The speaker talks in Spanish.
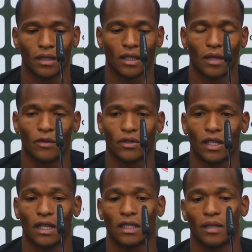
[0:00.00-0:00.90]
tenemos
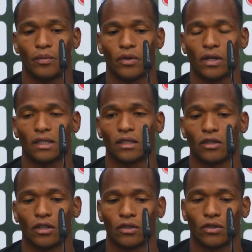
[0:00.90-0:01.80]
que ir allá por
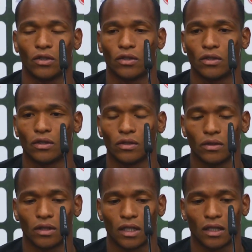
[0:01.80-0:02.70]
hacerlo de nosotros,
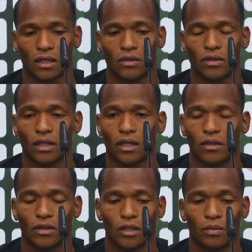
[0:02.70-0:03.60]
¿no? Tratar de conseguir
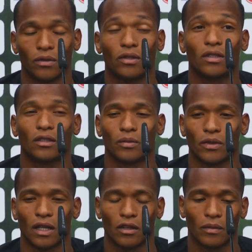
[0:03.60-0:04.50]
los tres puntos que nos
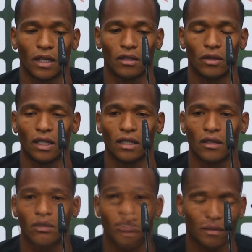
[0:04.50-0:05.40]
pongan en lo más alto de la
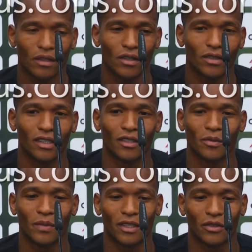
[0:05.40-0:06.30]
tabla. No,
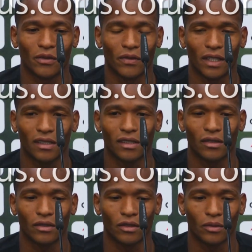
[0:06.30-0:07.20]
ningún partido es
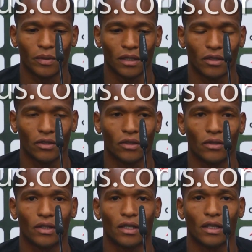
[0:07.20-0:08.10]
fácil, ¿no? Los partidos yo
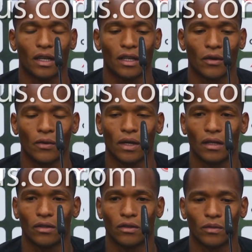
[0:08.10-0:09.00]
creo que hay que
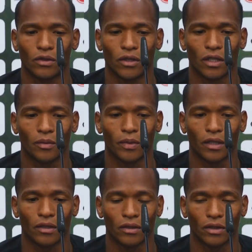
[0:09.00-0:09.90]
jugarlos con mucho
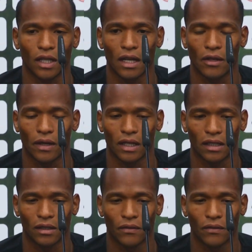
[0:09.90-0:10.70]
respeto, sea el rival que se